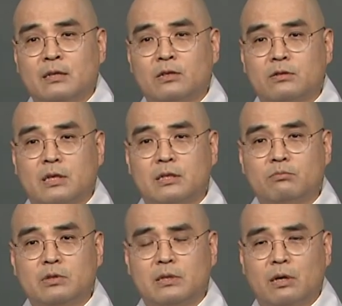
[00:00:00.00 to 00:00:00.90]
철저한
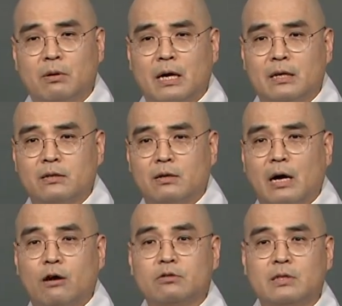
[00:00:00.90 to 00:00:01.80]
신분제 사회
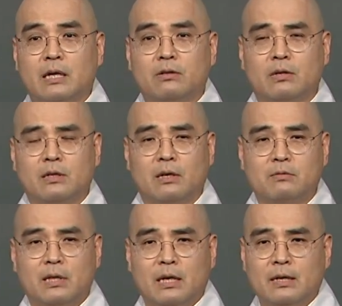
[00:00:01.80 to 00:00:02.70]
안에서 아웃사이더기
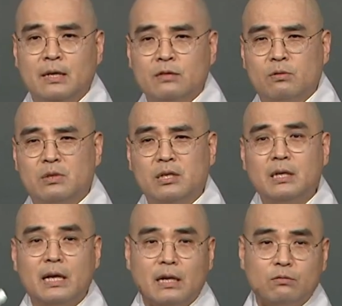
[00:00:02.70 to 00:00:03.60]
때문에 좀
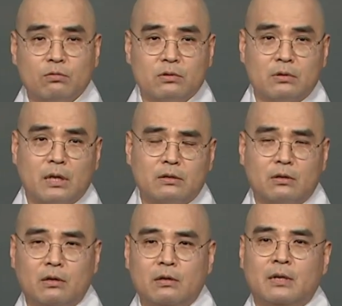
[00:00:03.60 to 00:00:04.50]
특이한 행동들을
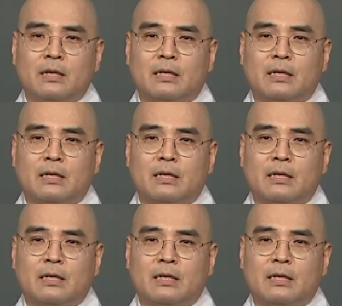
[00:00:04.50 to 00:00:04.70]
해서